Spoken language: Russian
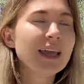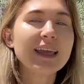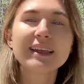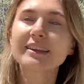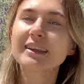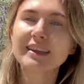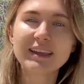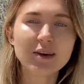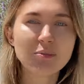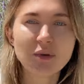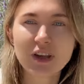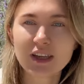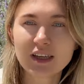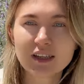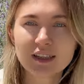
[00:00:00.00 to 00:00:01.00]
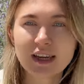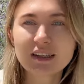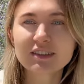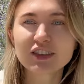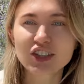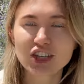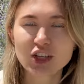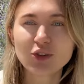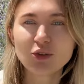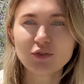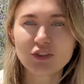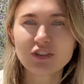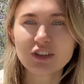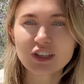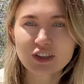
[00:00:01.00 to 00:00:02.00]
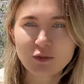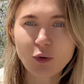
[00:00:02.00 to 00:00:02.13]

Это не парик. Я, к сожалению, видела его